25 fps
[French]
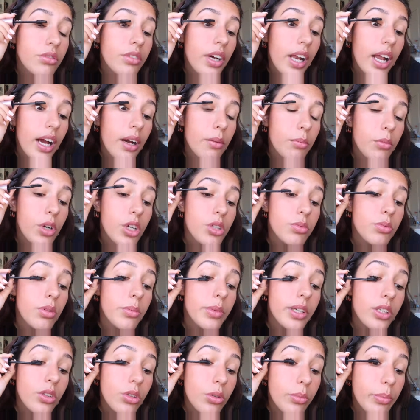Donc voilà, moi je me
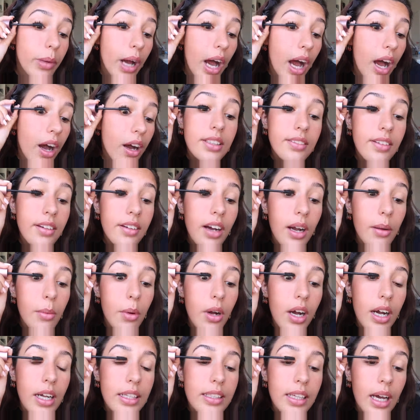mets de bas. Ça va
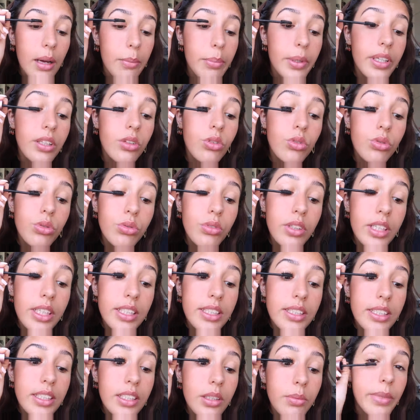vraiment attraper tous les
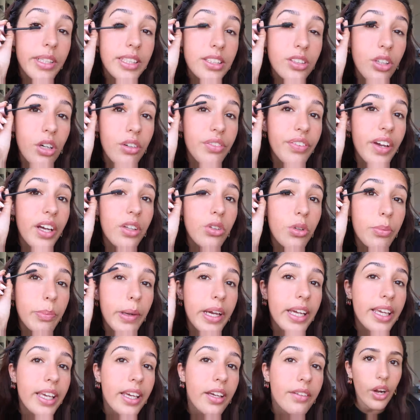cils, mais sans faire de
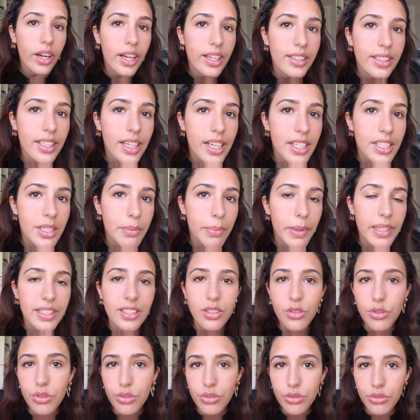paquet. Regardez, là j'ai
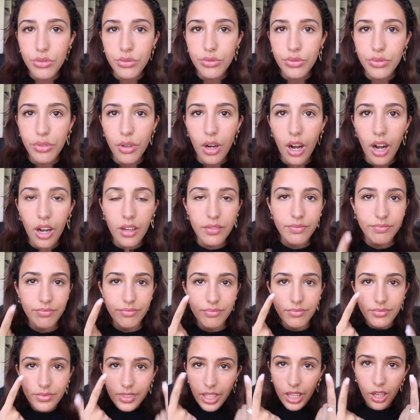passé juste une fois.
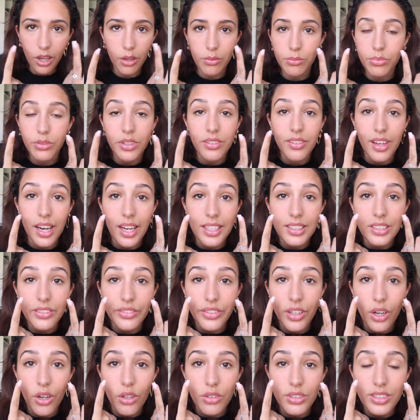Et comme vous pouvez voir la
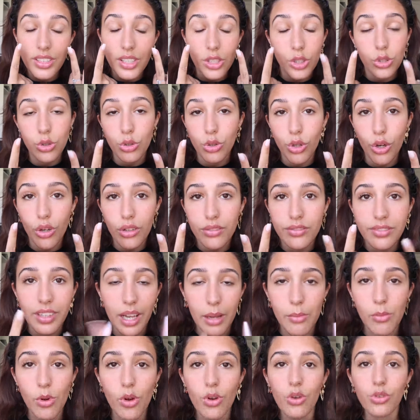différence, c'est choquant.
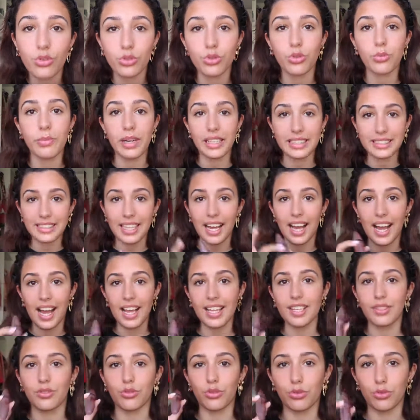Vraiment, ce mascara,
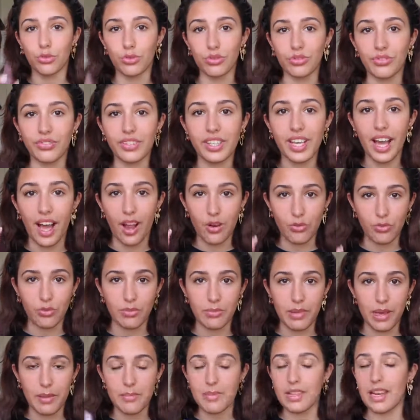il se suffit à
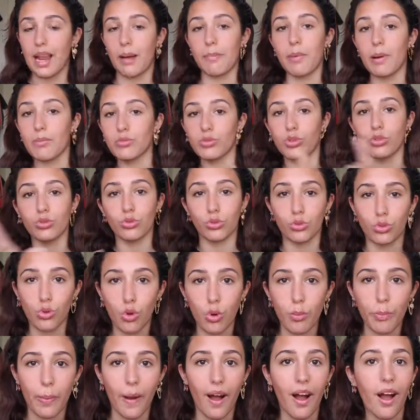lui-même. Il n'a pas besoin d'autres
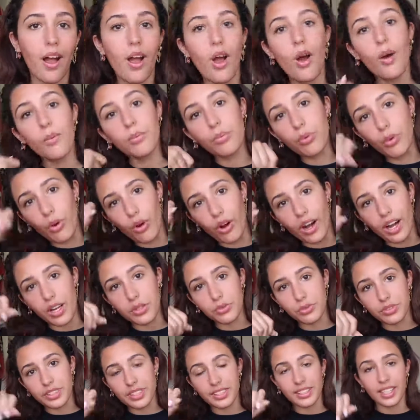copains pour en
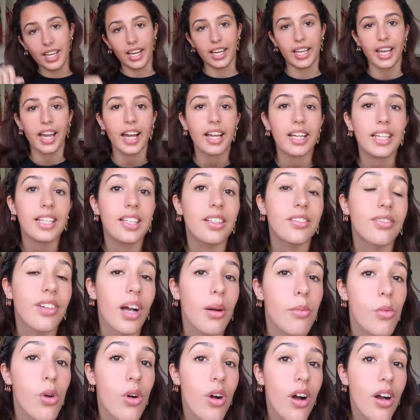rajouter derrière. Il est
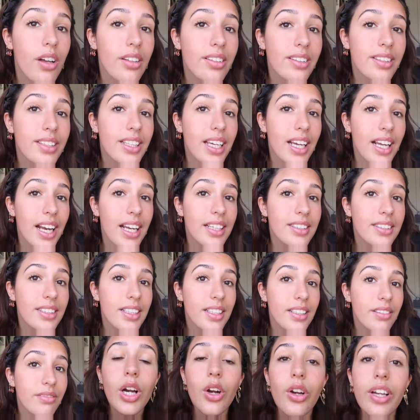vraiment
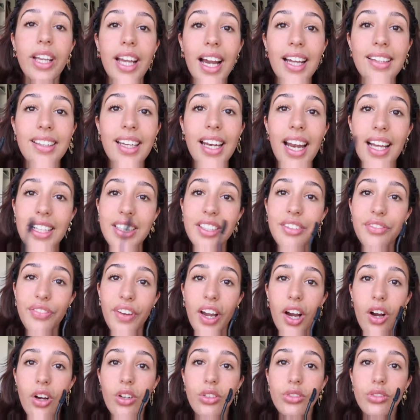déclassé. Et regardez la
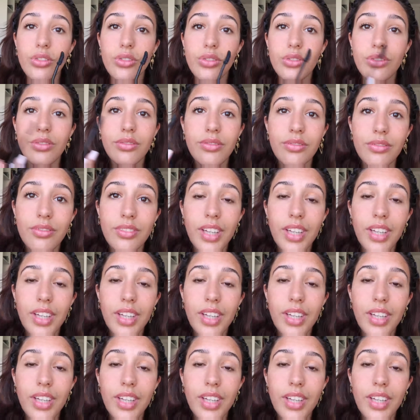différence.